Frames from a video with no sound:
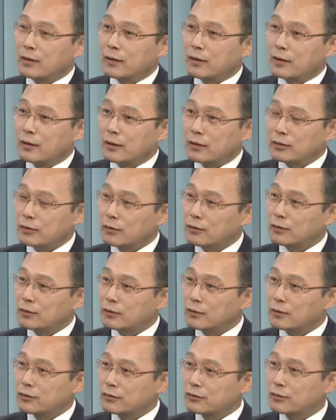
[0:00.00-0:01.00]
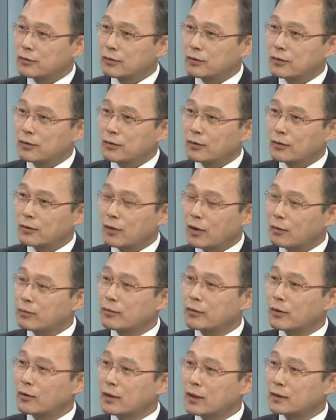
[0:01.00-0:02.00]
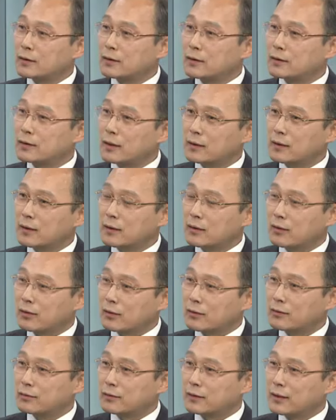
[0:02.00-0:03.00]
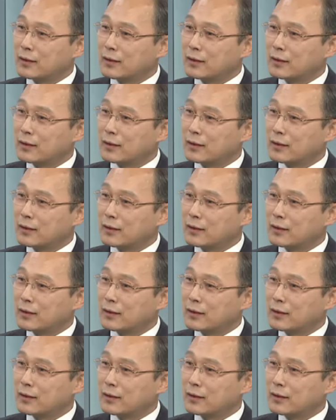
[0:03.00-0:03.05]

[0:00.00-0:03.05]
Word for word: 어, 손을 들어주고 거부권까지 상당히 어려운